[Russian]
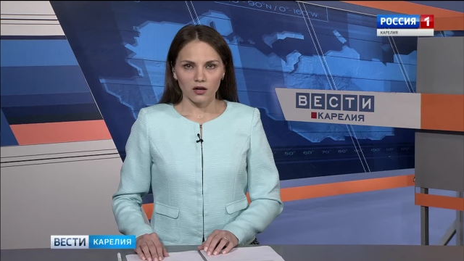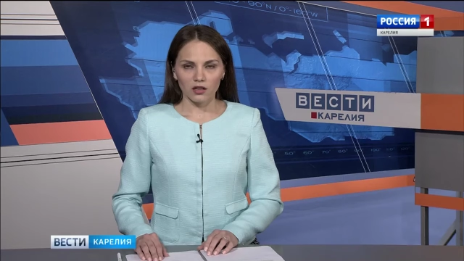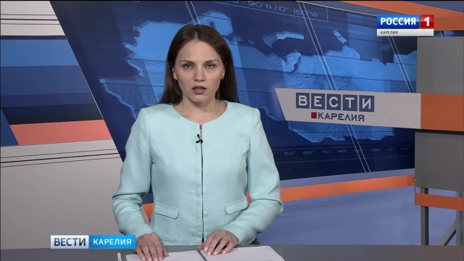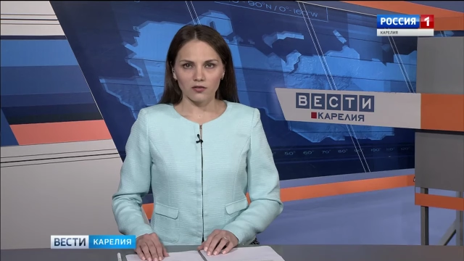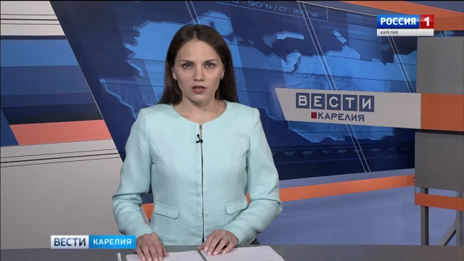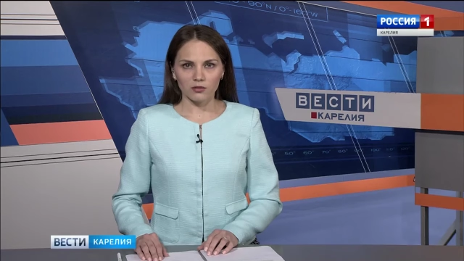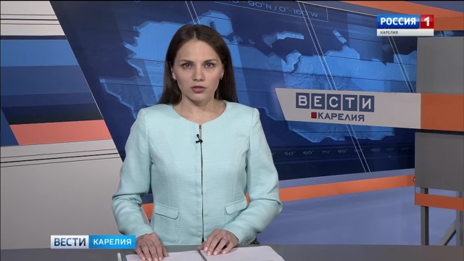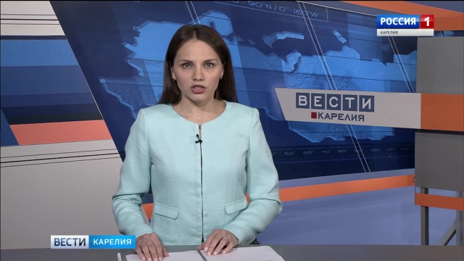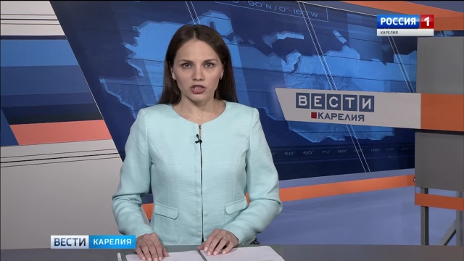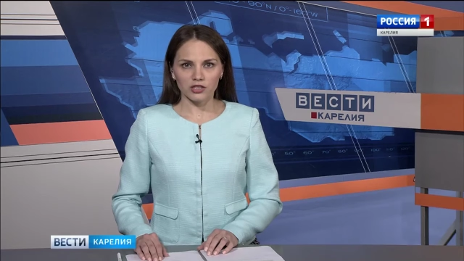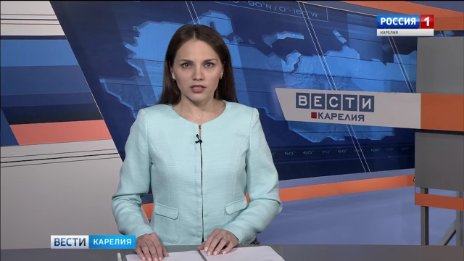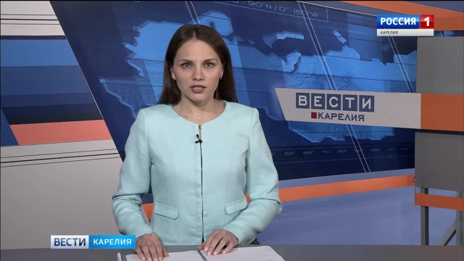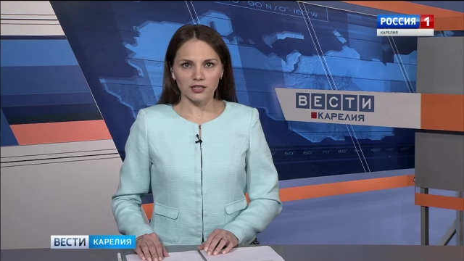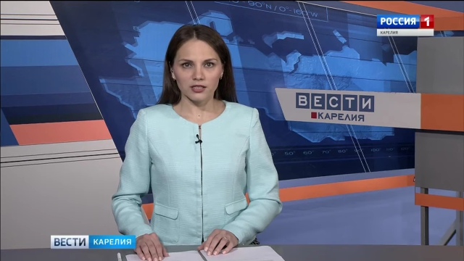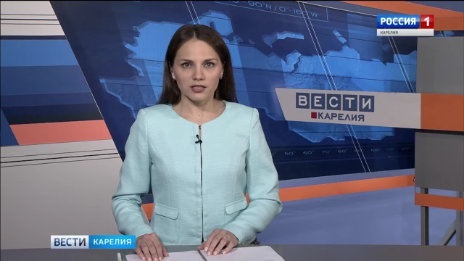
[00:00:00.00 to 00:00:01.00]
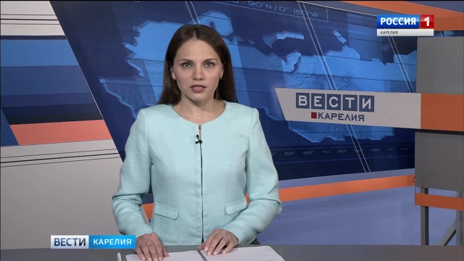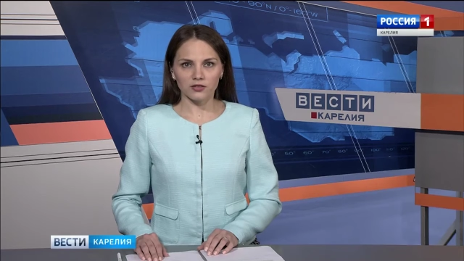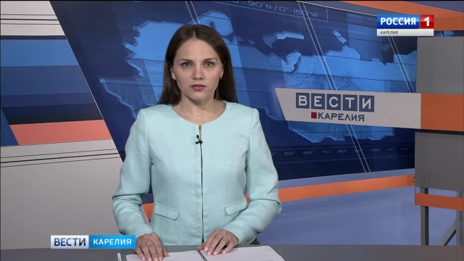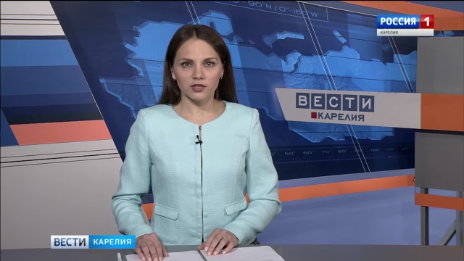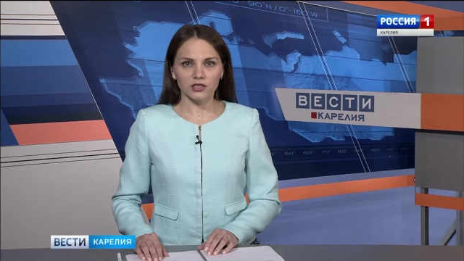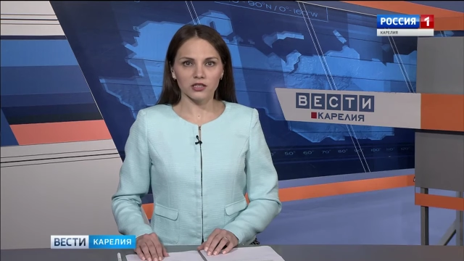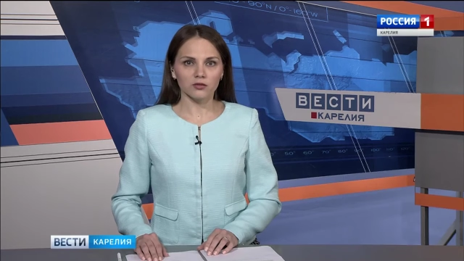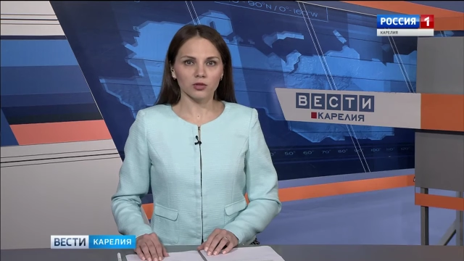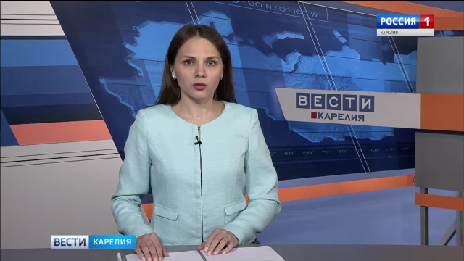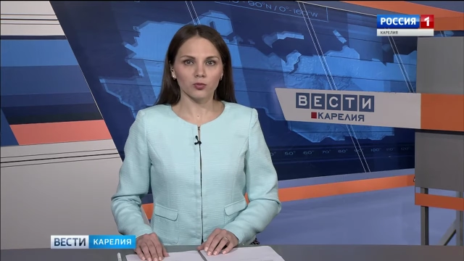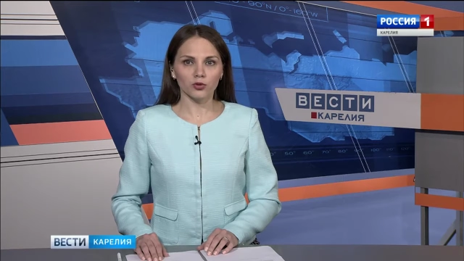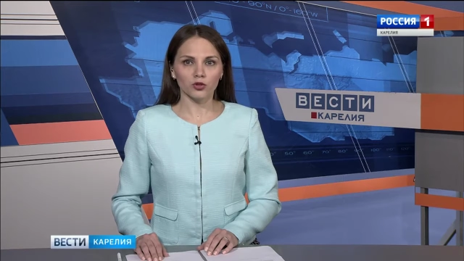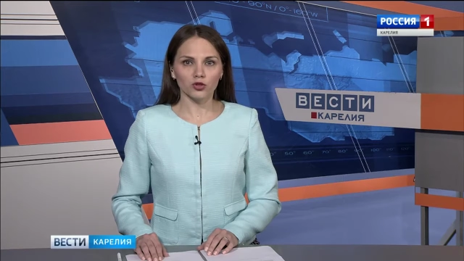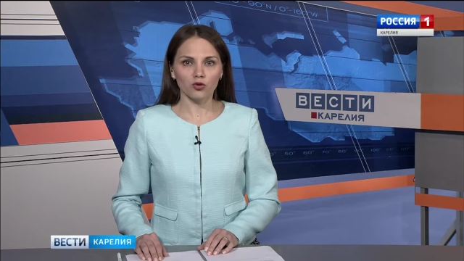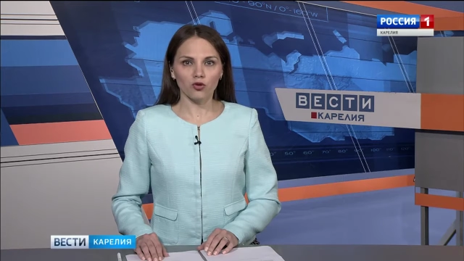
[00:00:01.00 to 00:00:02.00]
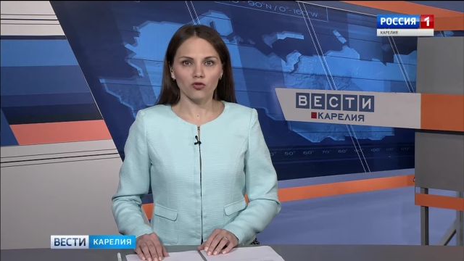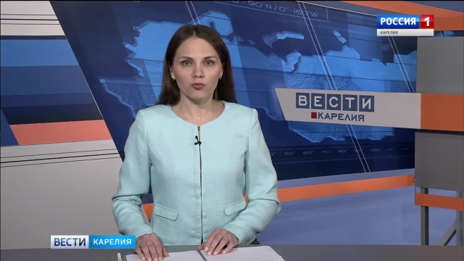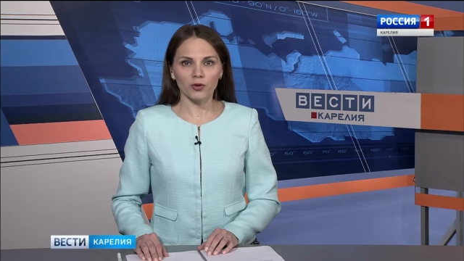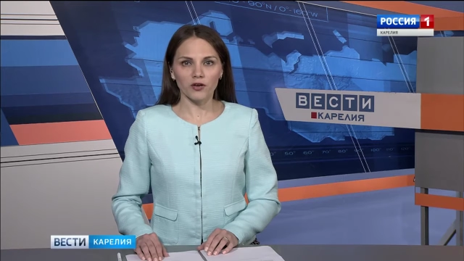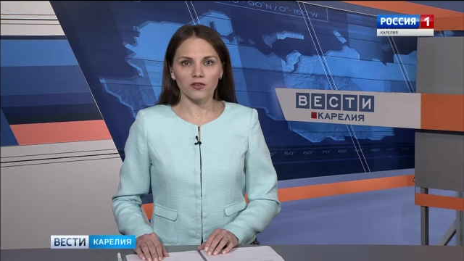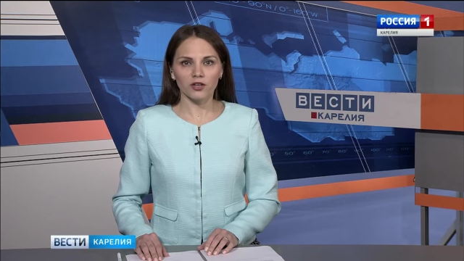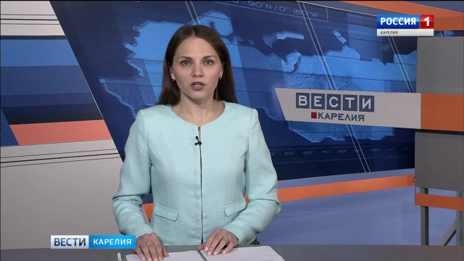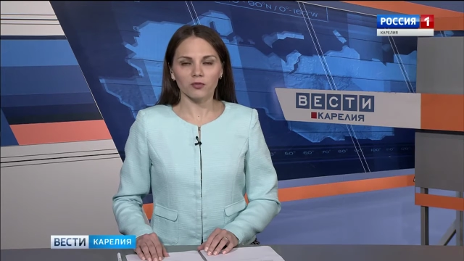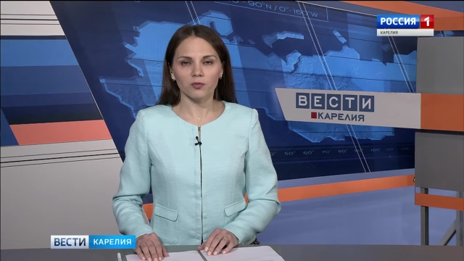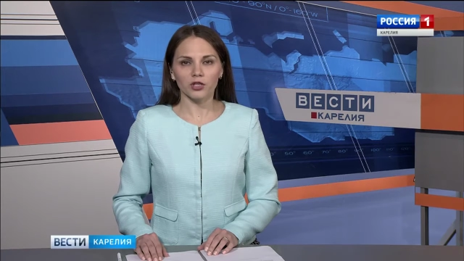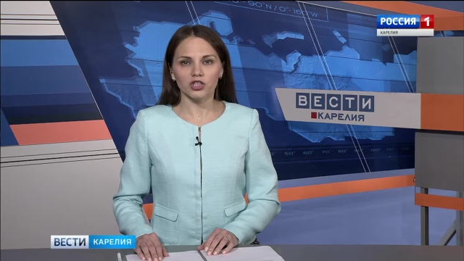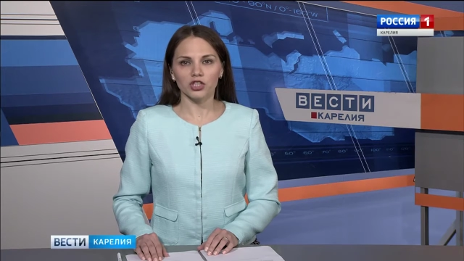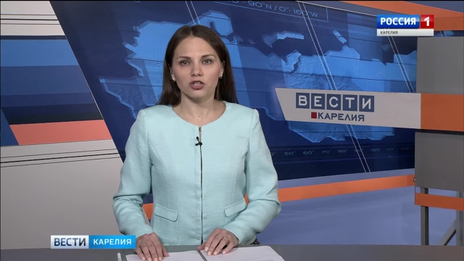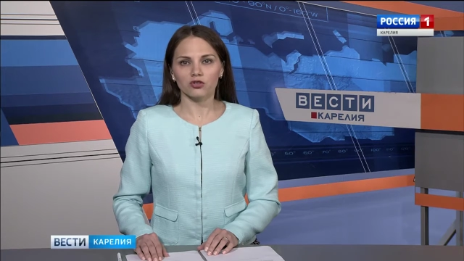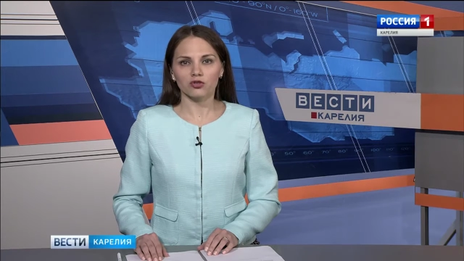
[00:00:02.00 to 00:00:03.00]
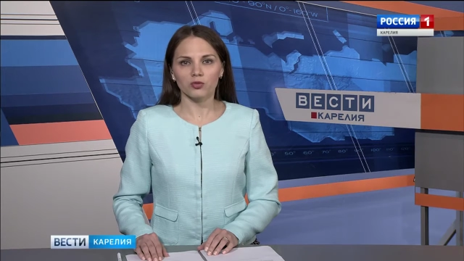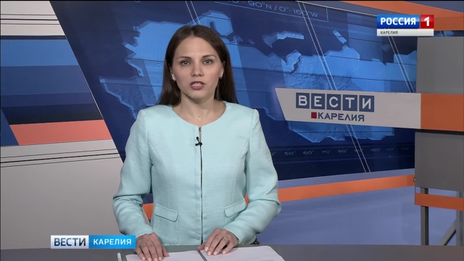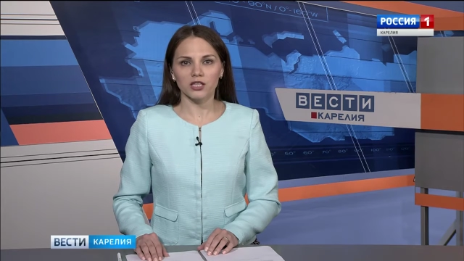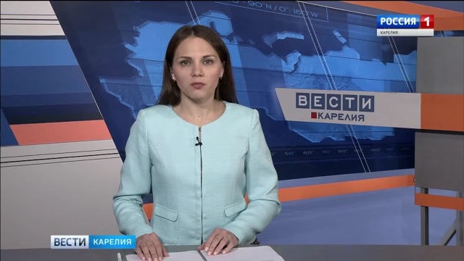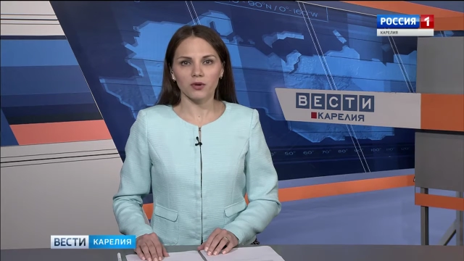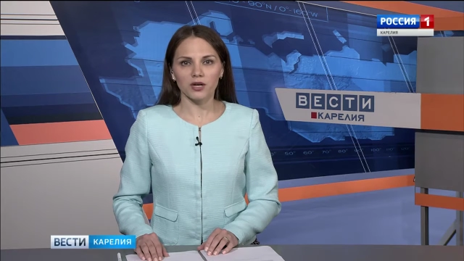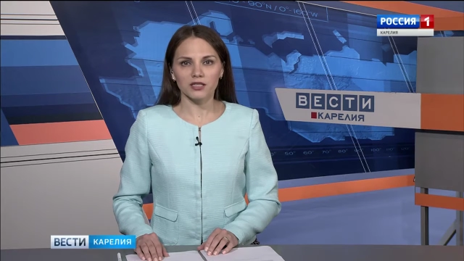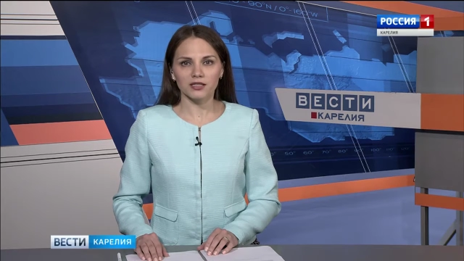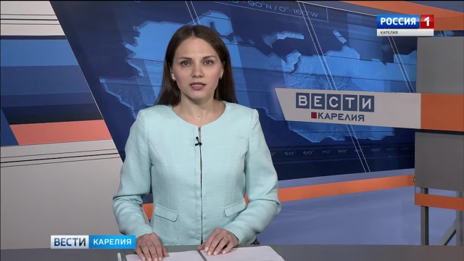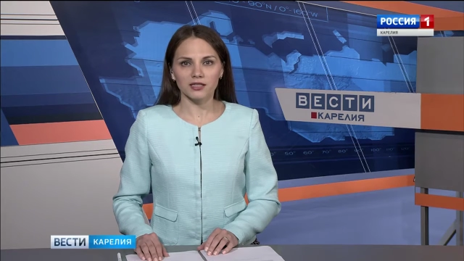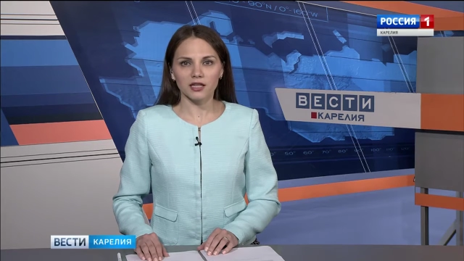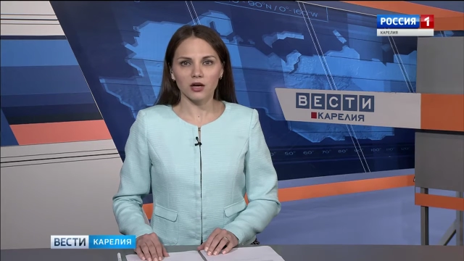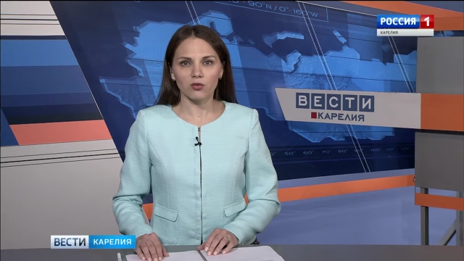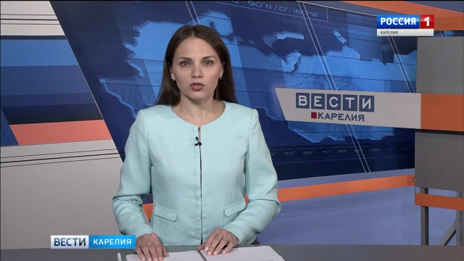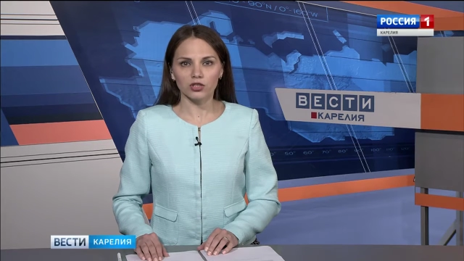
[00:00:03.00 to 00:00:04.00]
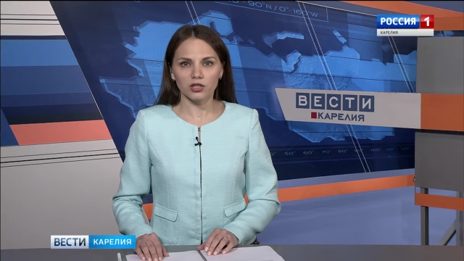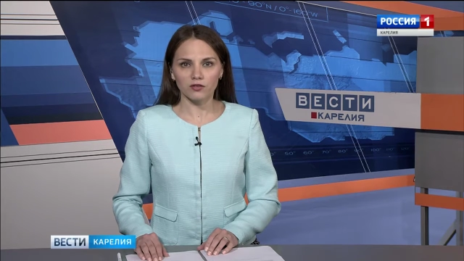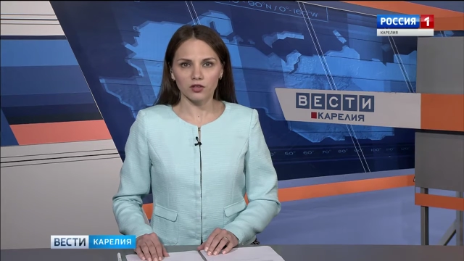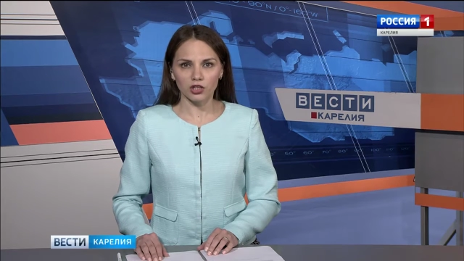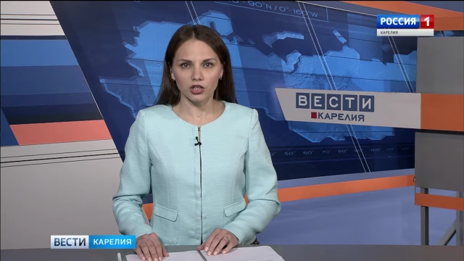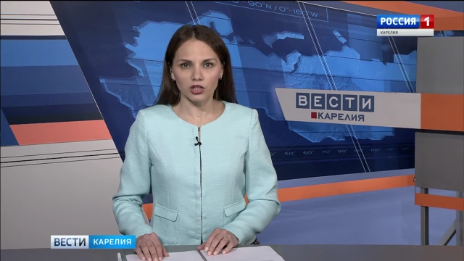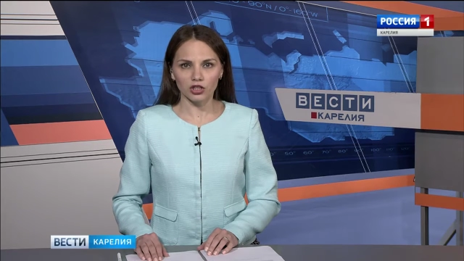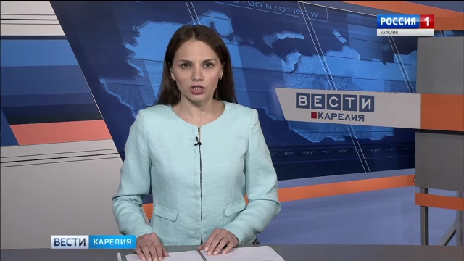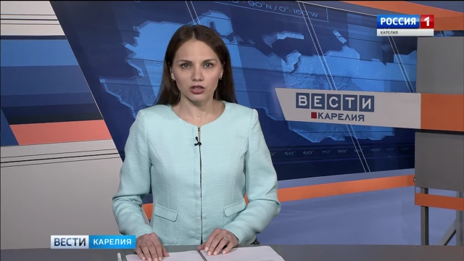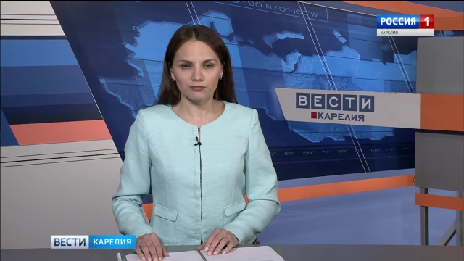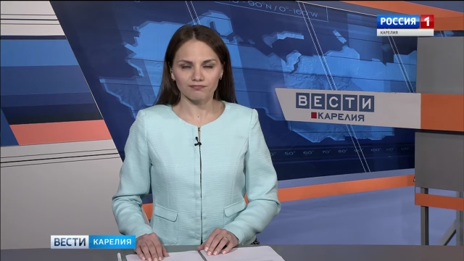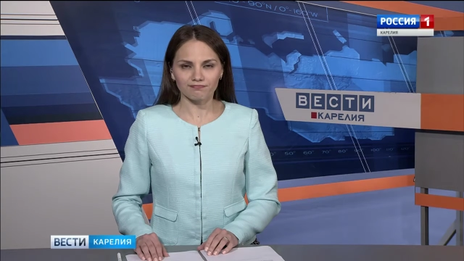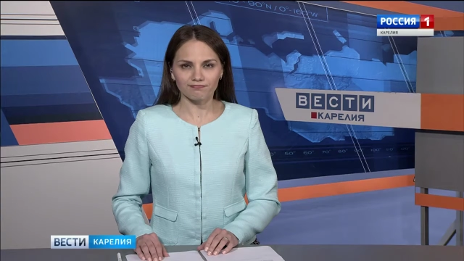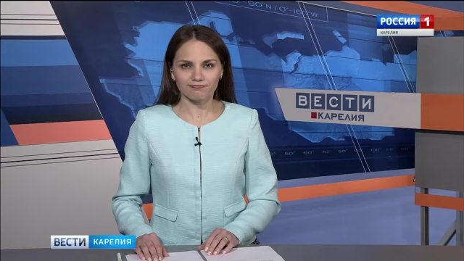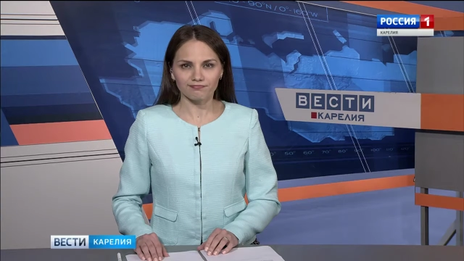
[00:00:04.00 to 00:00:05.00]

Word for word: Глава МЧС России Владимир Пучков проверил пожарную безопасность на острове Кижи.